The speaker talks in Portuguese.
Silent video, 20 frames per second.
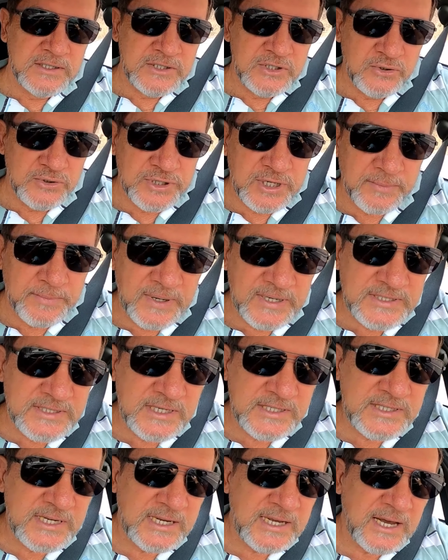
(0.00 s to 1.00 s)
Deixa eu
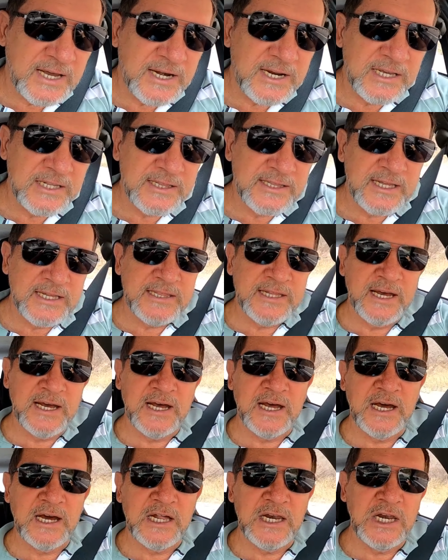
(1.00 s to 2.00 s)
ultrapassar essa careta
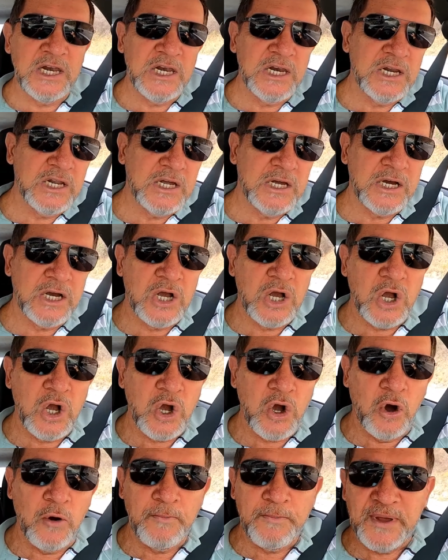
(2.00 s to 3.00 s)
da
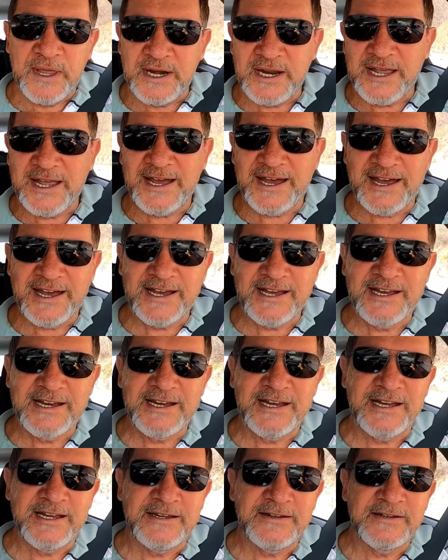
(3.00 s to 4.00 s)
Cooper
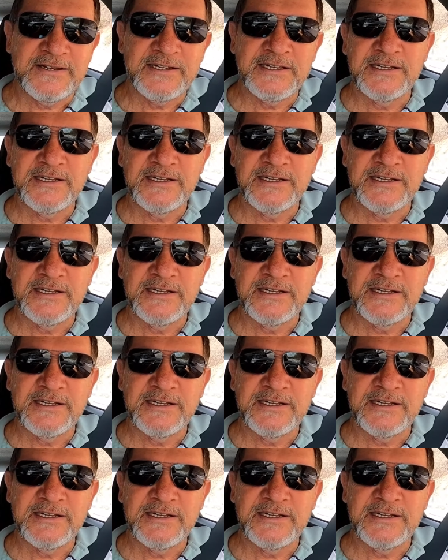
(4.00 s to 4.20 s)
Carga.